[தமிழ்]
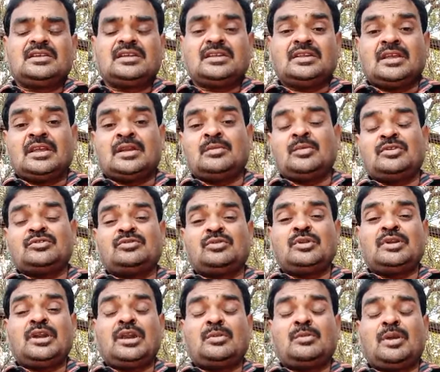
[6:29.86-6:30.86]
இதே என்னமோ
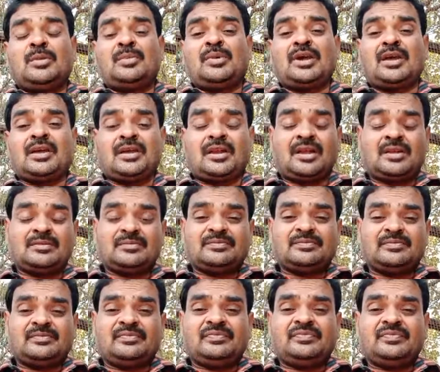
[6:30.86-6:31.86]
சுயநலமாக பார்க்குறான்
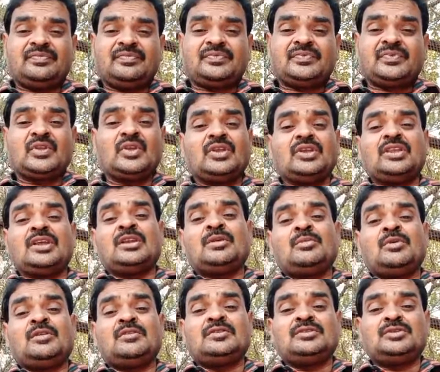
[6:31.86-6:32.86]
இதே
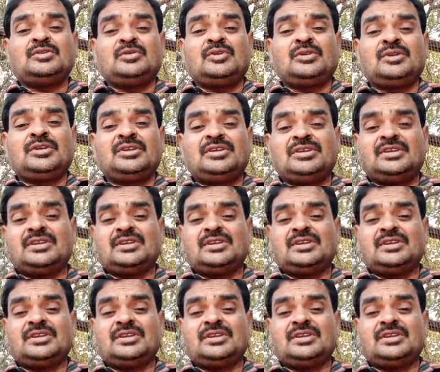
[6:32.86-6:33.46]
என்னமோ வந்து ஒரு